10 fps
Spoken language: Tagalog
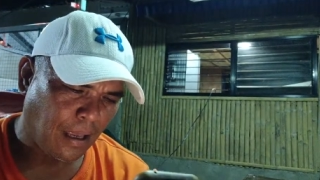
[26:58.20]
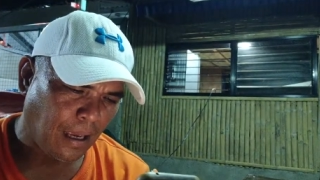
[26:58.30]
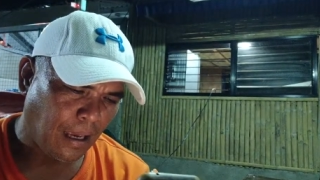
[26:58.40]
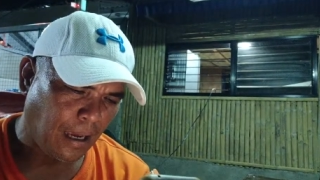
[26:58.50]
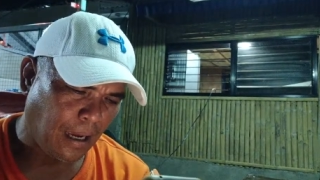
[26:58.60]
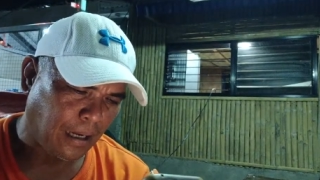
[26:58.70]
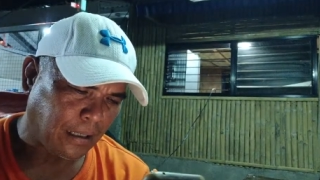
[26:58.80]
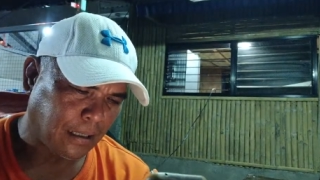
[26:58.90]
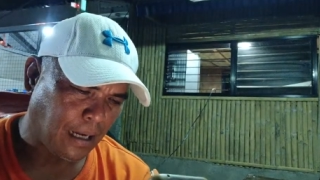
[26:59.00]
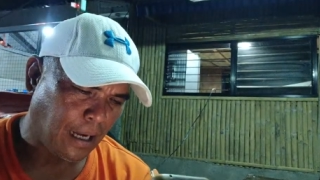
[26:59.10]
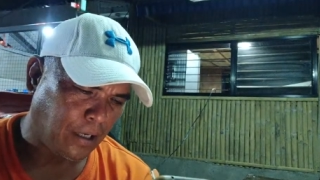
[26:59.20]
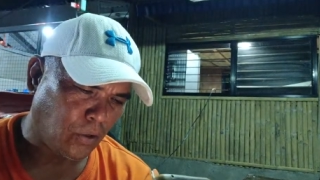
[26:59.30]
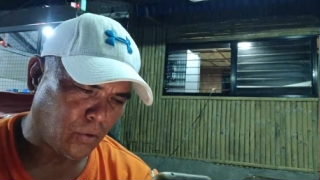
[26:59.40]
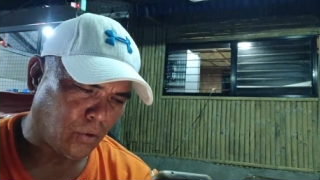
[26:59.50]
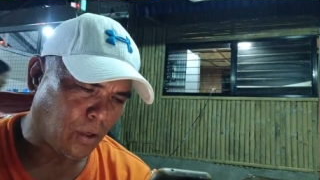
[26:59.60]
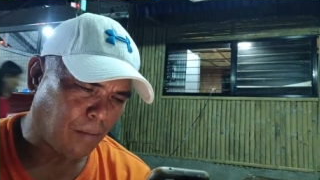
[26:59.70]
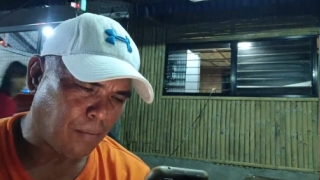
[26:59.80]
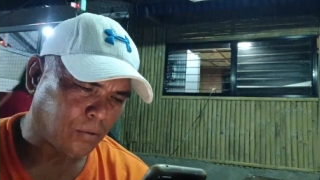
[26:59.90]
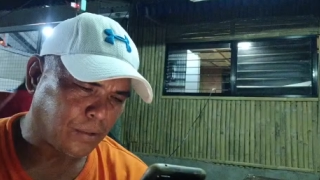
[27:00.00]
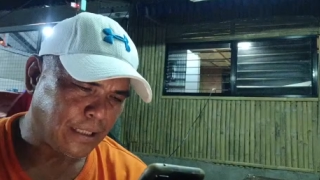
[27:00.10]
And kay Leonora
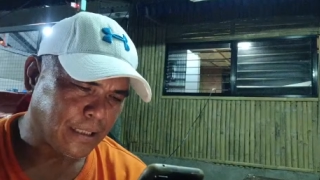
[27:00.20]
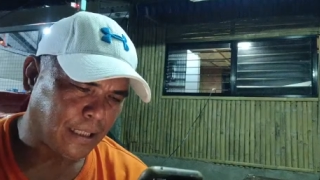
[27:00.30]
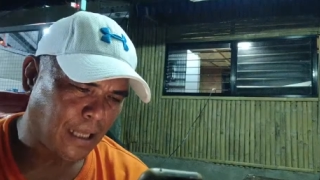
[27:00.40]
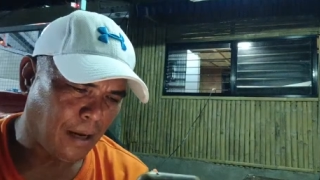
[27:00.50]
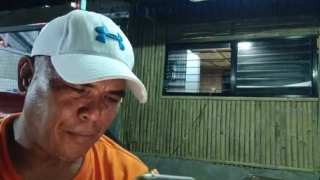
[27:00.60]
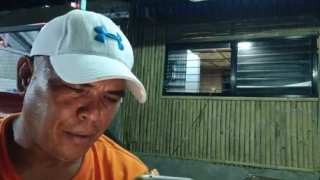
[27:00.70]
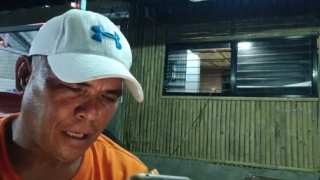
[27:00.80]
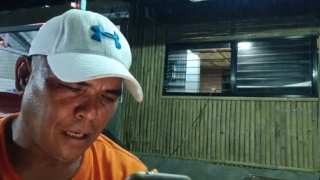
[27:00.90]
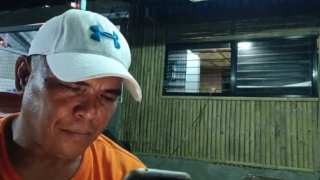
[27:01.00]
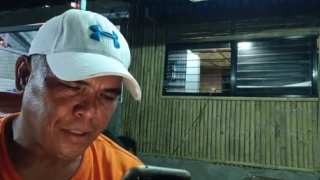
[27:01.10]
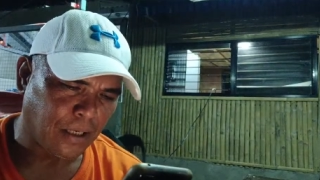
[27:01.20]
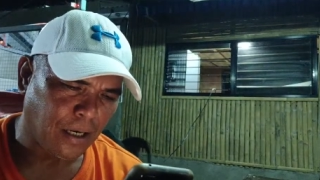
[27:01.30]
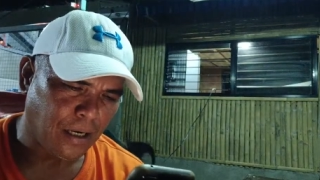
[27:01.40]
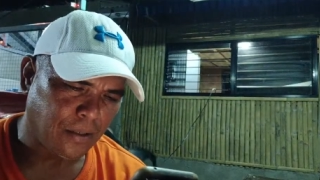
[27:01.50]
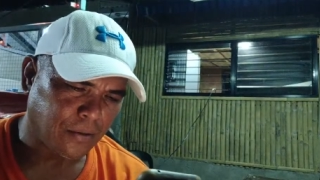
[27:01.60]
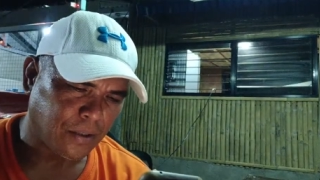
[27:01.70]
Bautista, Migalab shoutout.